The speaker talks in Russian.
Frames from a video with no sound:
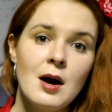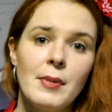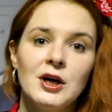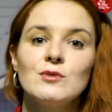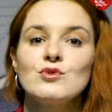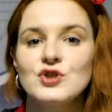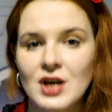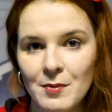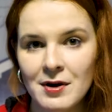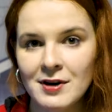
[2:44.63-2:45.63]
Поэтому
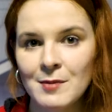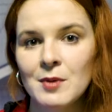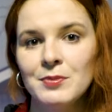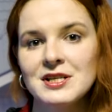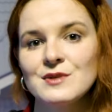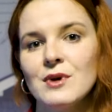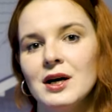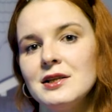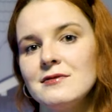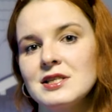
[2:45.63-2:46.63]
самое время
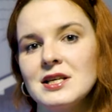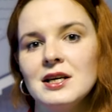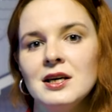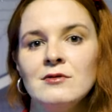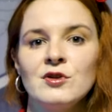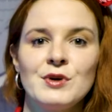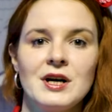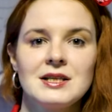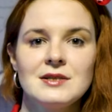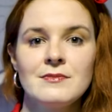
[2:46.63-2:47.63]
присматриваться и
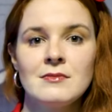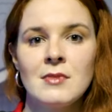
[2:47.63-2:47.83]
выбирать.